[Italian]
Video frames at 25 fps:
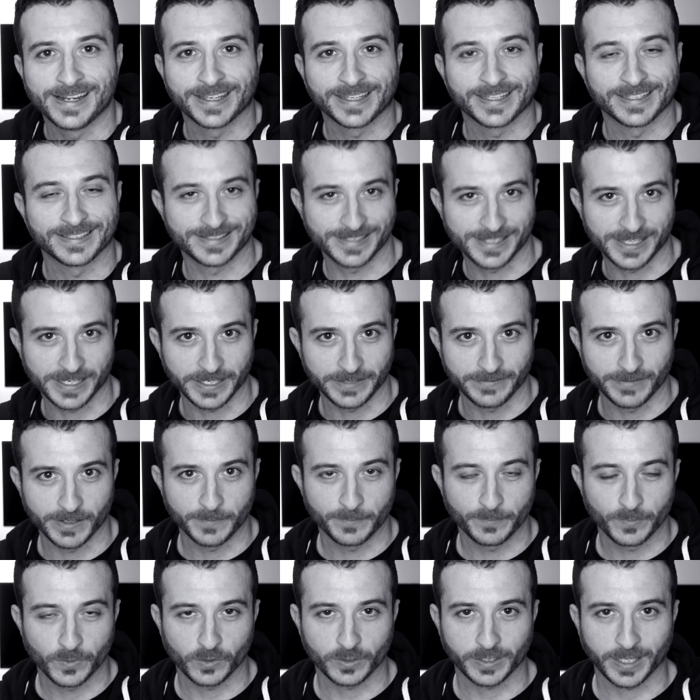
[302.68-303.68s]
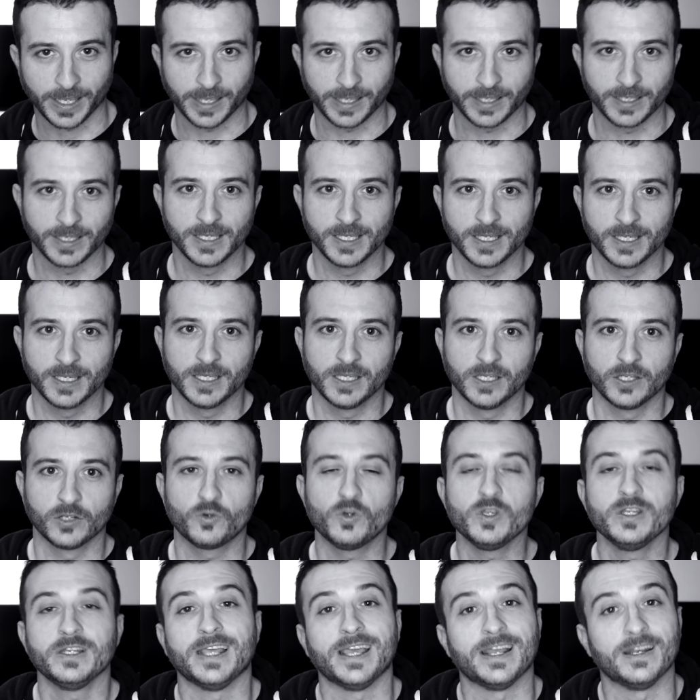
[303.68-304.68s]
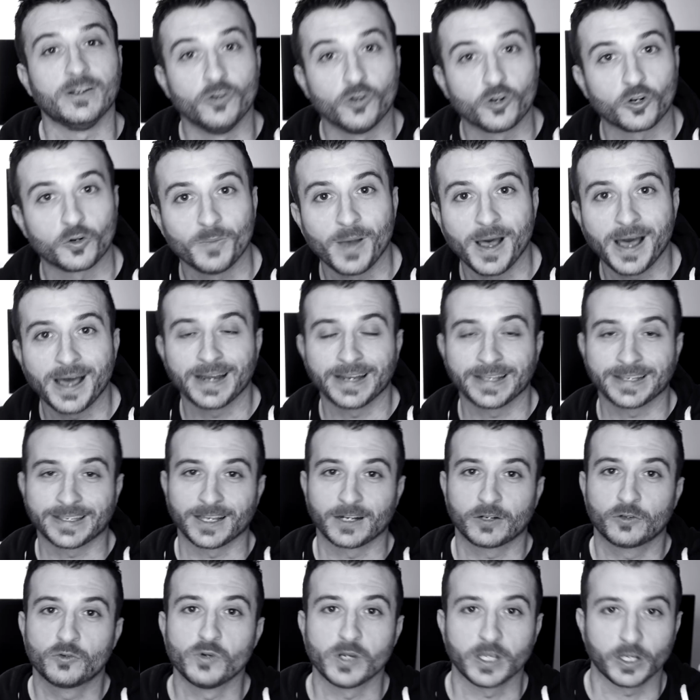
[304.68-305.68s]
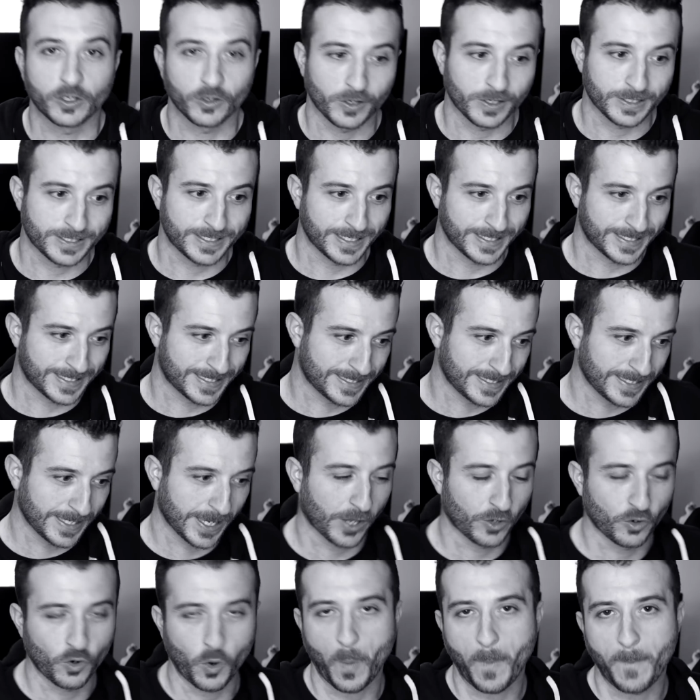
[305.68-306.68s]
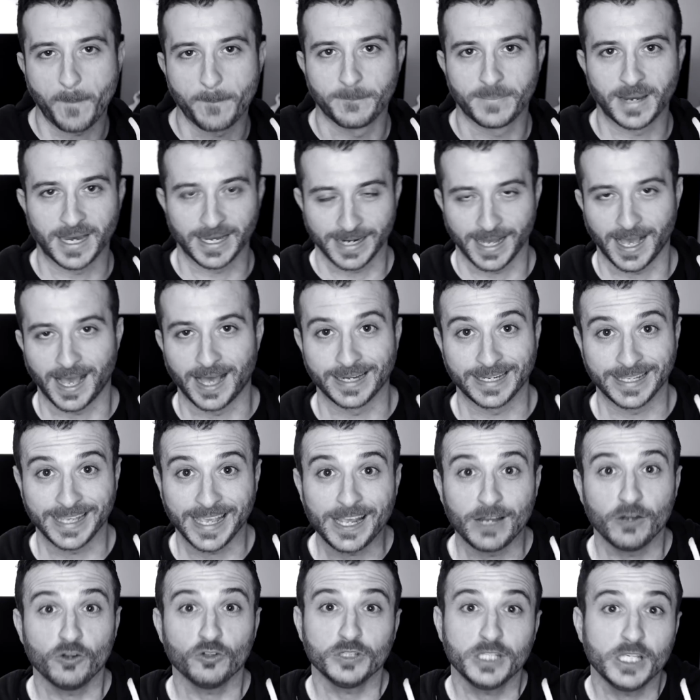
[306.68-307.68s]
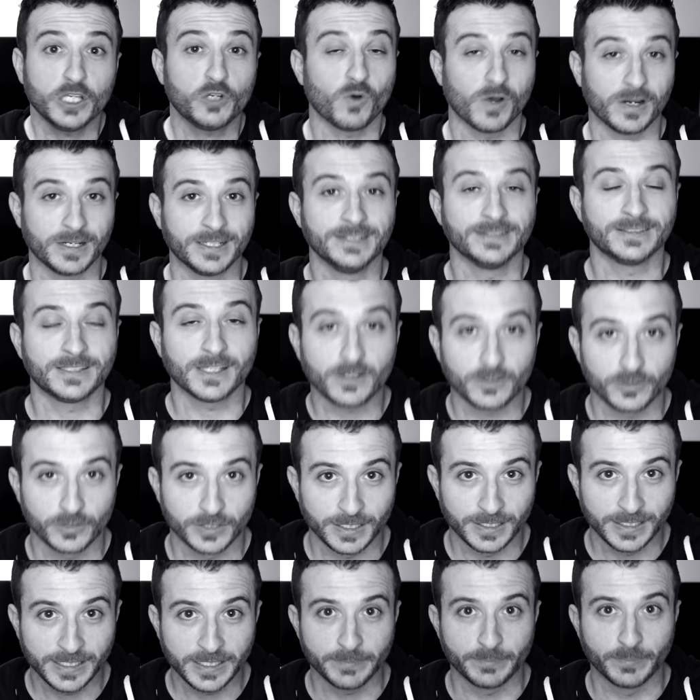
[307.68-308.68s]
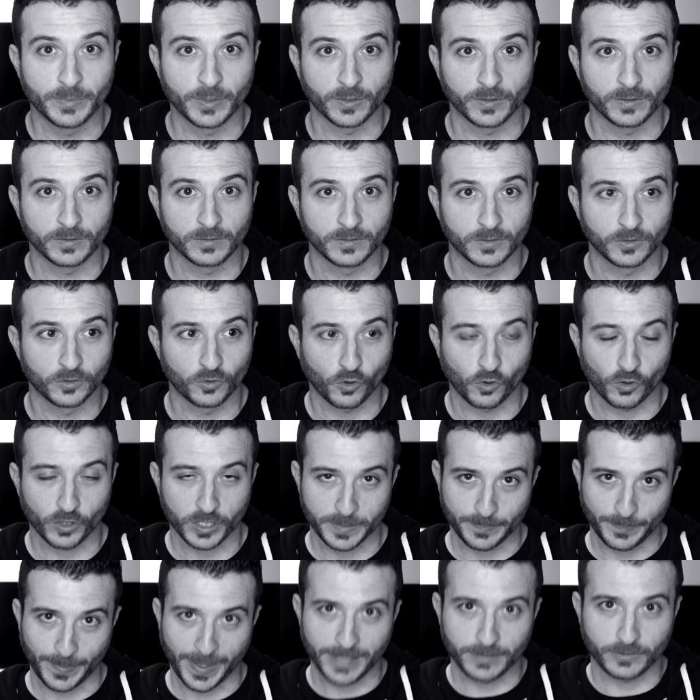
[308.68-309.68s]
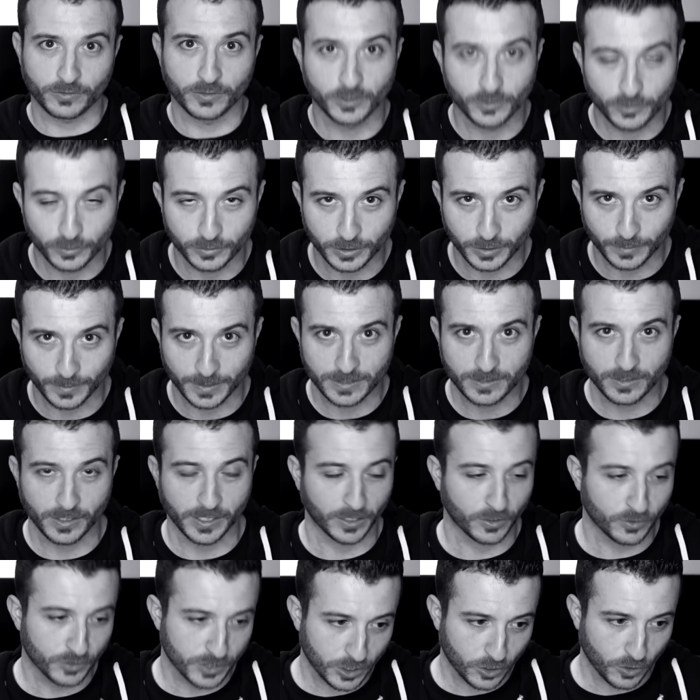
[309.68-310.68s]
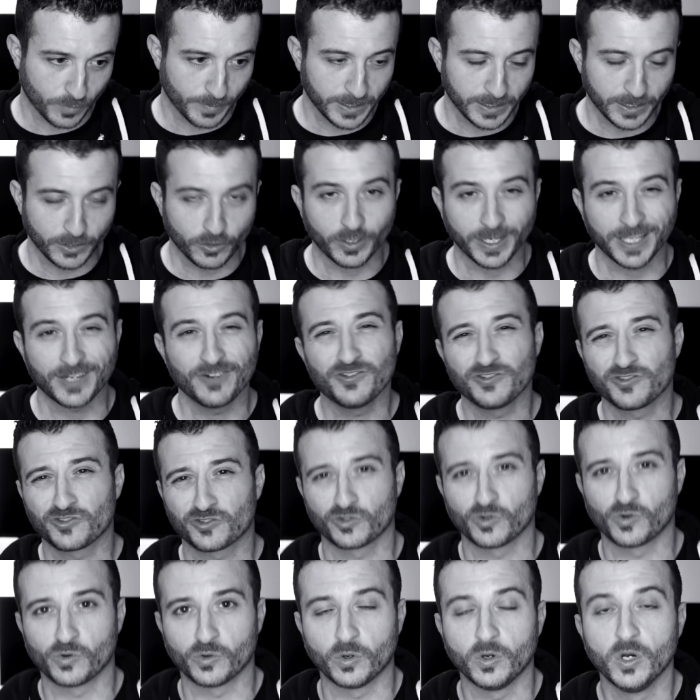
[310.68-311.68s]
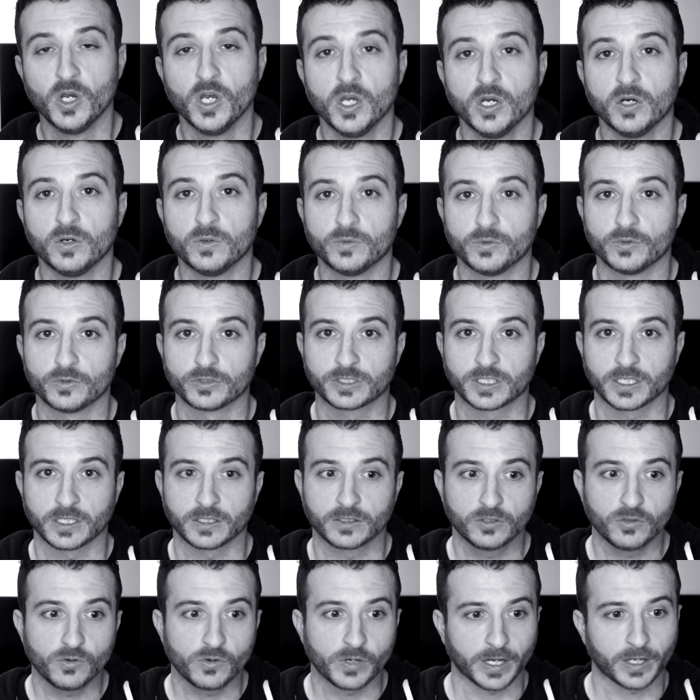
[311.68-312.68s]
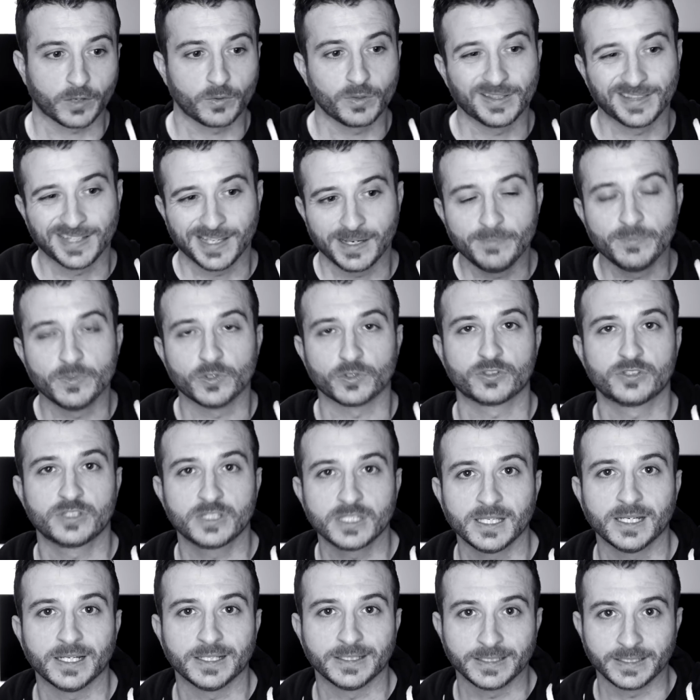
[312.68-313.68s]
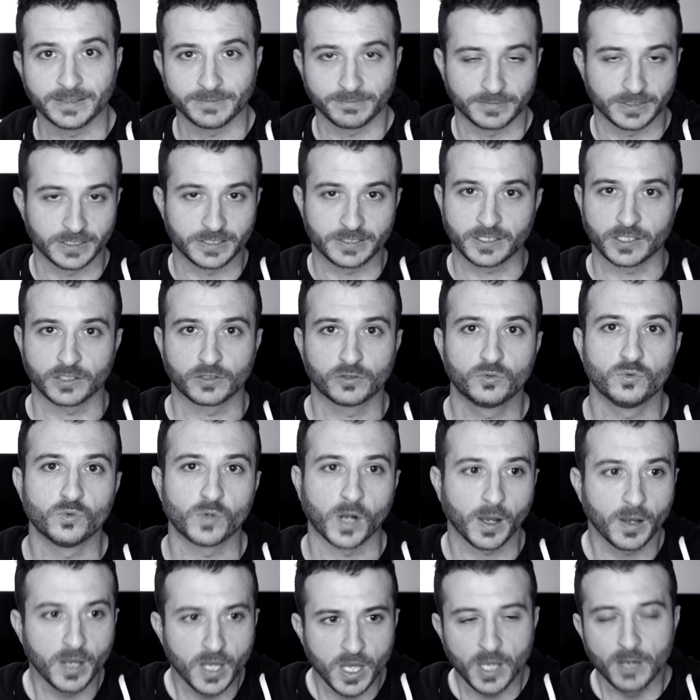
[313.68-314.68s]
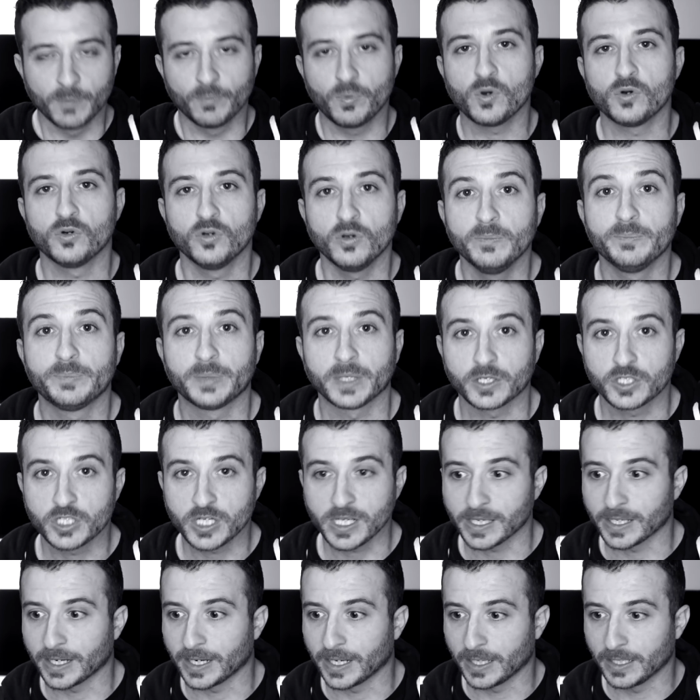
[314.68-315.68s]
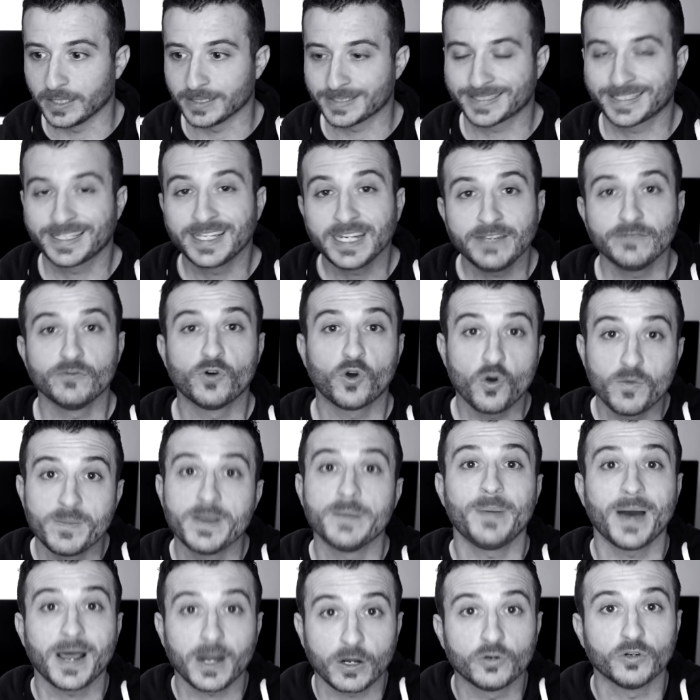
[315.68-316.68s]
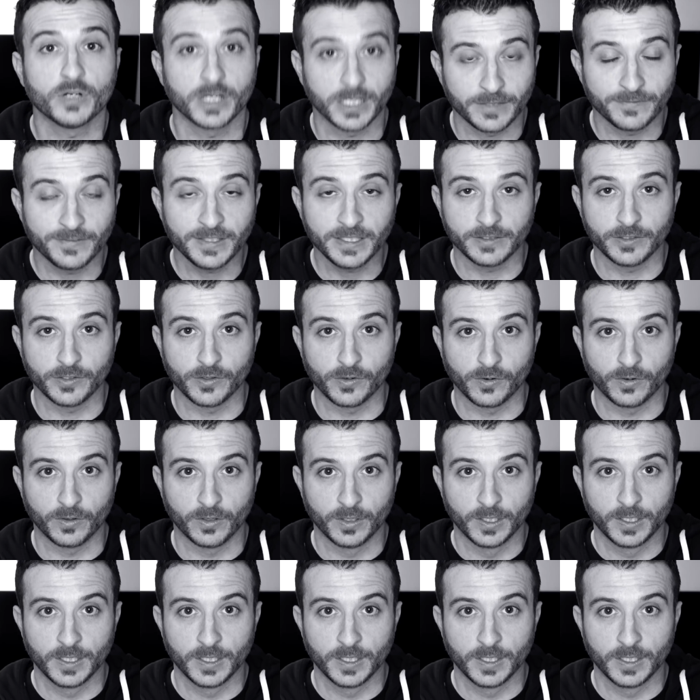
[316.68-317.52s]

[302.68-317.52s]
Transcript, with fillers: che scrive, ok? Quindi è normale che alcune cose siano banali e lo dico all'interno del libro, lo ripeto in continuazione, così come dico che non sono uno scrittore, quindi il mio stile di, di scrittura può non piacere, scrivo come parlo nei video